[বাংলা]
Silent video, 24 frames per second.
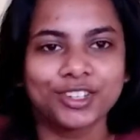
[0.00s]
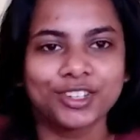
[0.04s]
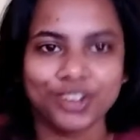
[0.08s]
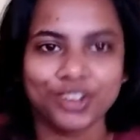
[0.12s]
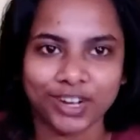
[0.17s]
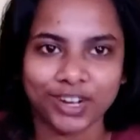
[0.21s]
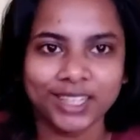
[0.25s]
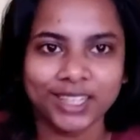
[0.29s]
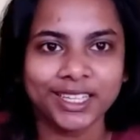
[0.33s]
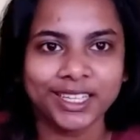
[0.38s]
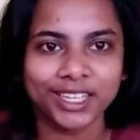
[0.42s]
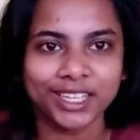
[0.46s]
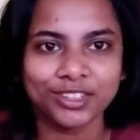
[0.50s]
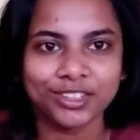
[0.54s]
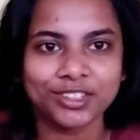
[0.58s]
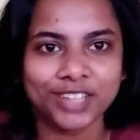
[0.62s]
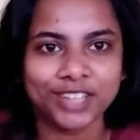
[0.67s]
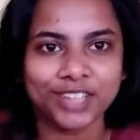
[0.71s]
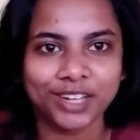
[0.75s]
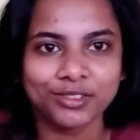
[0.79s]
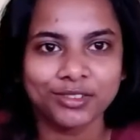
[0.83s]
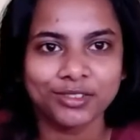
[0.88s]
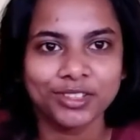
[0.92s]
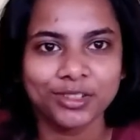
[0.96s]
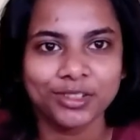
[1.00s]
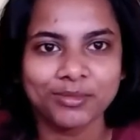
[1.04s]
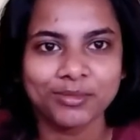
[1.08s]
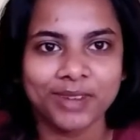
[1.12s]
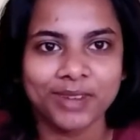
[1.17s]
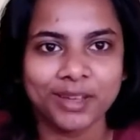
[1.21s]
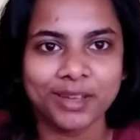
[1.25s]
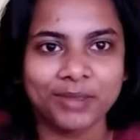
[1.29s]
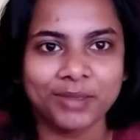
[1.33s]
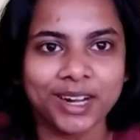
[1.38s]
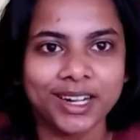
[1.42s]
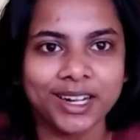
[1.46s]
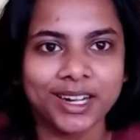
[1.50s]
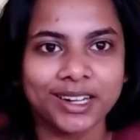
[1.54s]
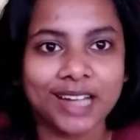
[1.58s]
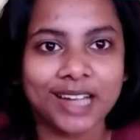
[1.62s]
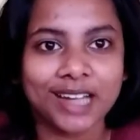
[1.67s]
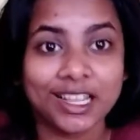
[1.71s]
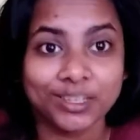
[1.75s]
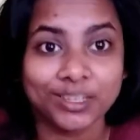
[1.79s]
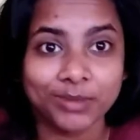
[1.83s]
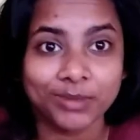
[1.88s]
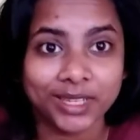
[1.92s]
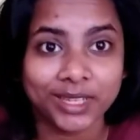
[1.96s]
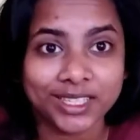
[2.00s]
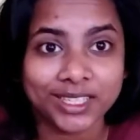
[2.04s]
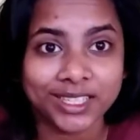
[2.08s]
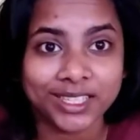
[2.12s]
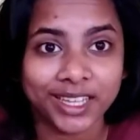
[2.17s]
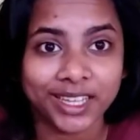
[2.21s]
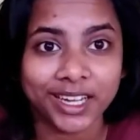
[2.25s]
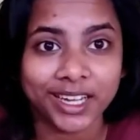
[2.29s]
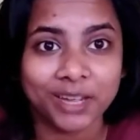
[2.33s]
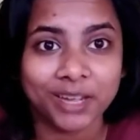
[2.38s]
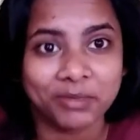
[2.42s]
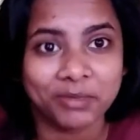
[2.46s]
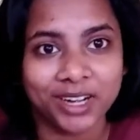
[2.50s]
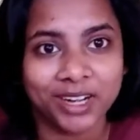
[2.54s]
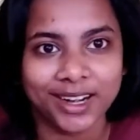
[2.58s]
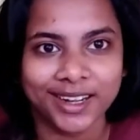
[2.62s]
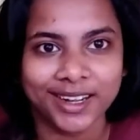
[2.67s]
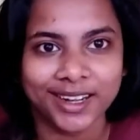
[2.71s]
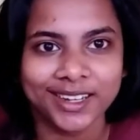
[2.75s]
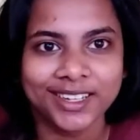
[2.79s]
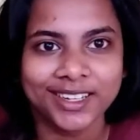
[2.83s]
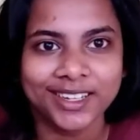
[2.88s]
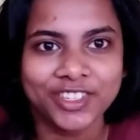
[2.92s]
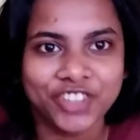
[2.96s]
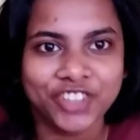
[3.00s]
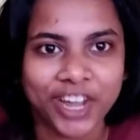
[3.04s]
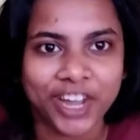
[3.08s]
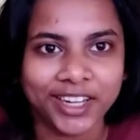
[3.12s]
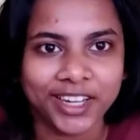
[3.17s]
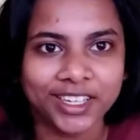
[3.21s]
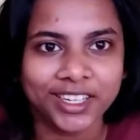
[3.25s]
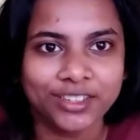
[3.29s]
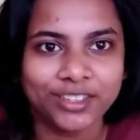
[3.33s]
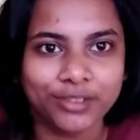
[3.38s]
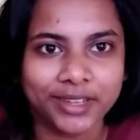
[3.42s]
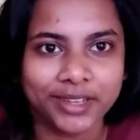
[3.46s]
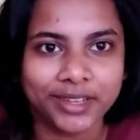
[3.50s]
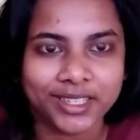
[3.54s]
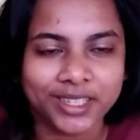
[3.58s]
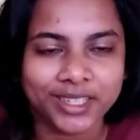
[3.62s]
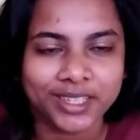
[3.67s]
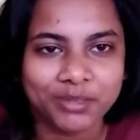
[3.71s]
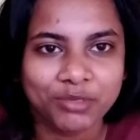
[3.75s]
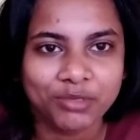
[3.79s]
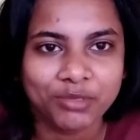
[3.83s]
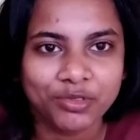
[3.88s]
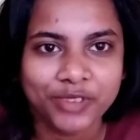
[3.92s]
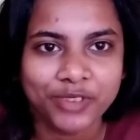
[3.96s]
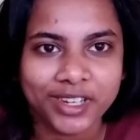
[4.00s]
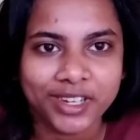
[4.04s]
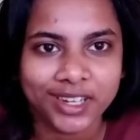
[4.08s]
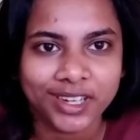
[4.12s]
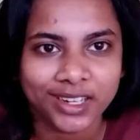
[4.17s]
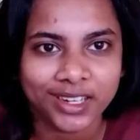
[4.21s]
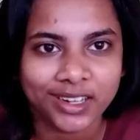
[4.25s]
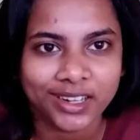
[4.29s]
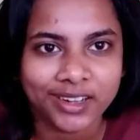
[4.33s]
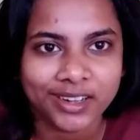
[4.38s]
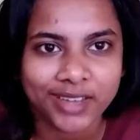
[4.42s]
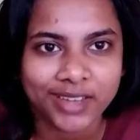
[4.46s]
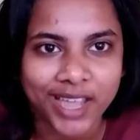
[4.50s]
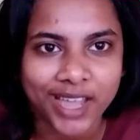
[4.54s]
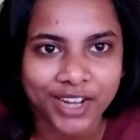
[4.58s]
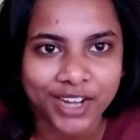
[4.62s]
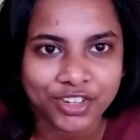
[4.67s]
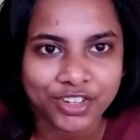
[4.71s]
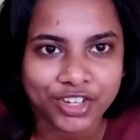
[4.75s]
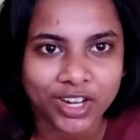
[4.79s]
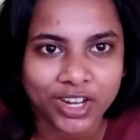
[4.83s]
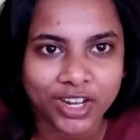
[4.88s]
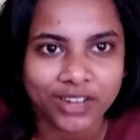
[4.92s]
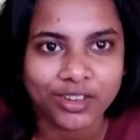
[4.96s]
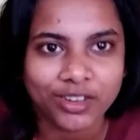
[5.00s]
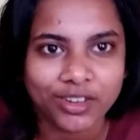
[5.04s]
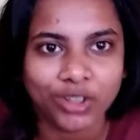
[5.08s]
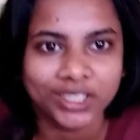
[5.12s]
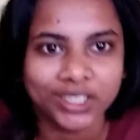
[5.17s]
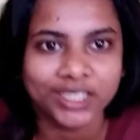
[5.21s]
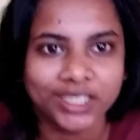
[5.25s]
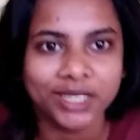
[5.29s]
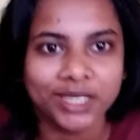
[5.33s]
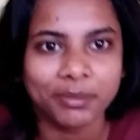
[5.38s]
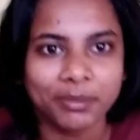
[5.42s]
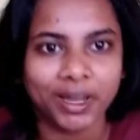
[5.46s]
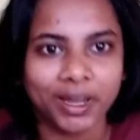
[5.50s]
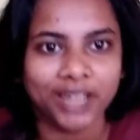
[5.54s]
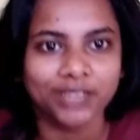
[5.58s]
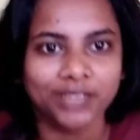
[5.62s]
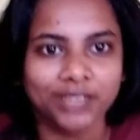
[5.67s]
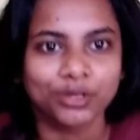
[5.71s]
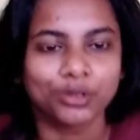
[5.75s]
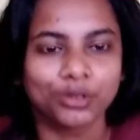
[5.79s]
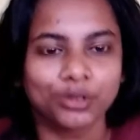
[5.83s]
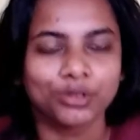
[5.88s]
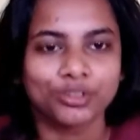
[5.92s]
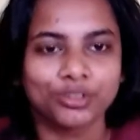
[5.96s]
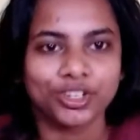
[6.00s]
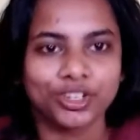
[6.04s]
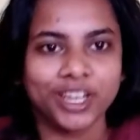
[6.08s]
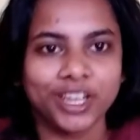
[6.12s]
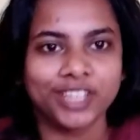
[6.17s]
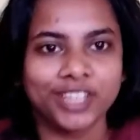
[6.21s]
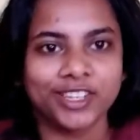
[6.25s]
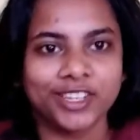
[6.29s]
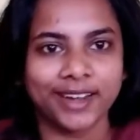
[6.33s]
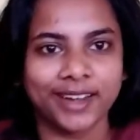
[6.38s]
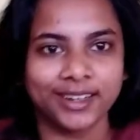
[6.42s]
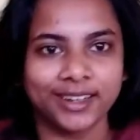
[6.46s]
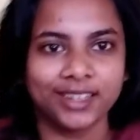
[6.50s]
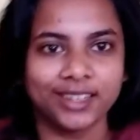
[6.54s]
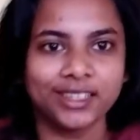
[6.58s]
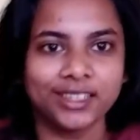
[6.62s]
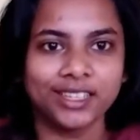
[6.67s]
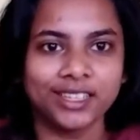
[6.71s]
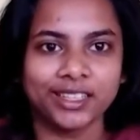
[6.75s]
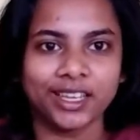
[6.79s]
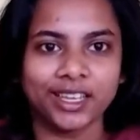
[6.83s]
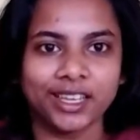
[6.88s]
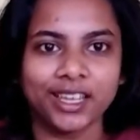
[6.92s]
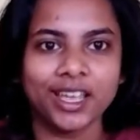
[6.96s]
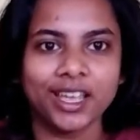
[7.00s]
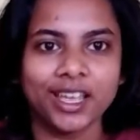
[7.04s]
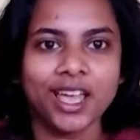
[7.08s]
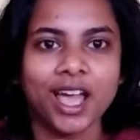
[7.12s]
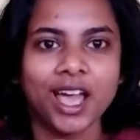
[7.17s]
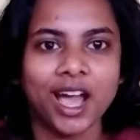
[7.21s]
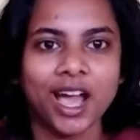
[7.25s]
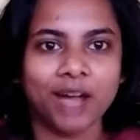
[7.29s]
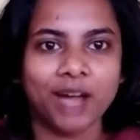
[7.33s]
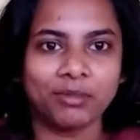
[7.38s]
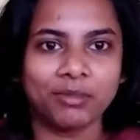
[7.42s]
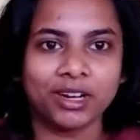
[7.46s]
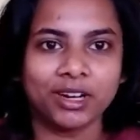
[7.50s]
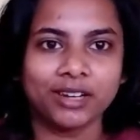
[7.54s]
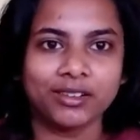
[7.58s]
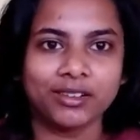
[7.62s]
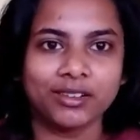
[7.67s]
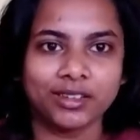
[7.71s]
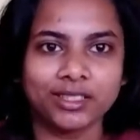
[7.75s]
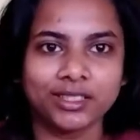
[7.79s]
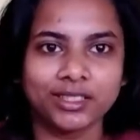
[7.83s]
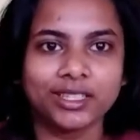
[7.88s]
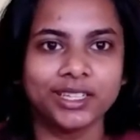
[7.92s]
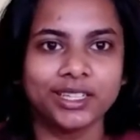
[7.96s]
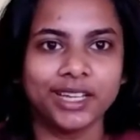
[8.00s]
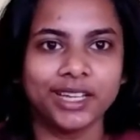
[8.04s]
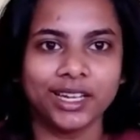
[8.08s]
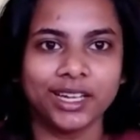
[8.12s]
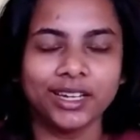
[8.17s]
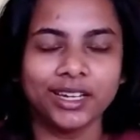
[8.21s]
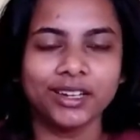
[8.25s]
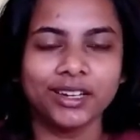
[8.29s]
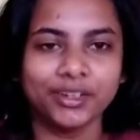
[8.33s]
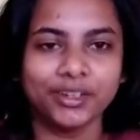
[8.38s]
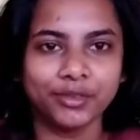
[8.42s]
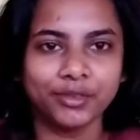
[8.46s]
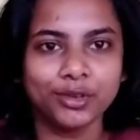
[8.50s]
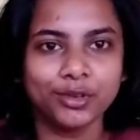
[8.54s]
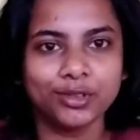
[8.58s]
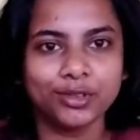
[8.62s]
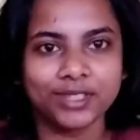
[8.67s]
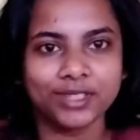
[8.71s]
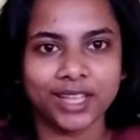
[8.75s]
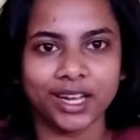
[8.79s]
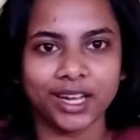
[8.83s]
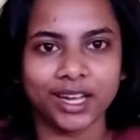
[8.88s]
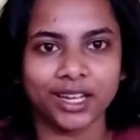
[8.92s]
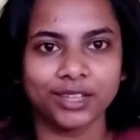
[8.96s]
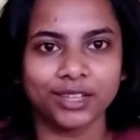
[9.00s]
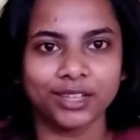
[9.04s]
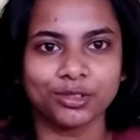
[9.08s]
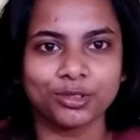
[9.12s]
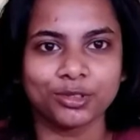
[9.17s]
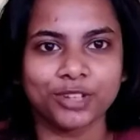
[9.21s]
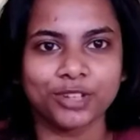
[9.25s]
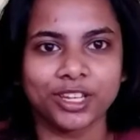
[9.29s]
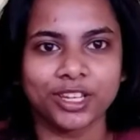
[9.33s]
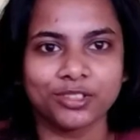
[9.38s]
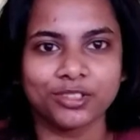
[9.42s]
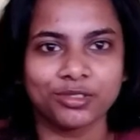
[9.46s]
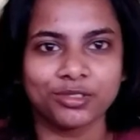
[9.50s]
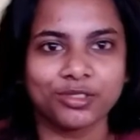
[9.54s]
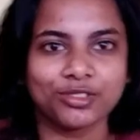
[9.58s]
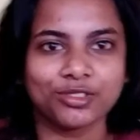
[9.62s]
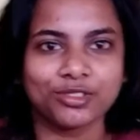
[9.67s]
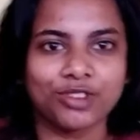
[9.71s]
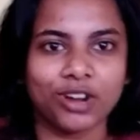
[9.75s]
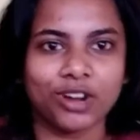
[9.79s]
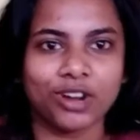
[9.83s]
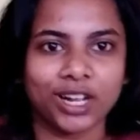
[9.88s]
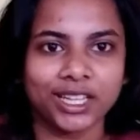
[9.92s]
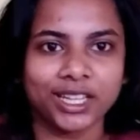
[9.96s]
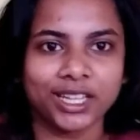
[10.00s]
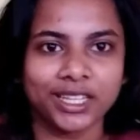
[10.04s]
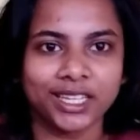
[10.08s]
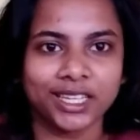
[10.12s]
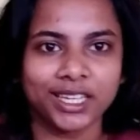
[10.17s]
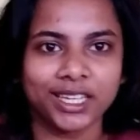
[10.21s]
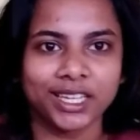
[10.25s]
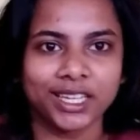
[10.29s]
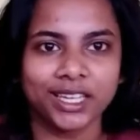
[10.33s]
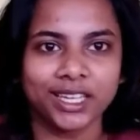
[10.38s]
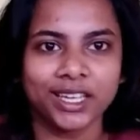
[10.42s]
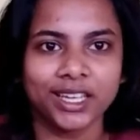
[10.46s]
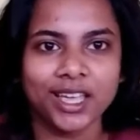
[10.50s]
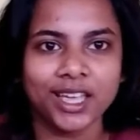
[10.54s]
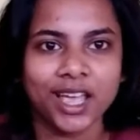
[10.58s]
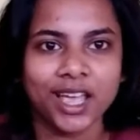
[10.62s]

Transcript: সকাল থেকে তো জানোই তোমরা আমার কাজবাজ থাকে আমার আরেকটি চ্যানেল রয়েছে মুভি টেলার রিয়াকশান অদিতি পাল তো সেই চ্যানেলটিতে আমার সিরিয়ালে রিভিউস থাকে তো সেজন্য সকাল থেকে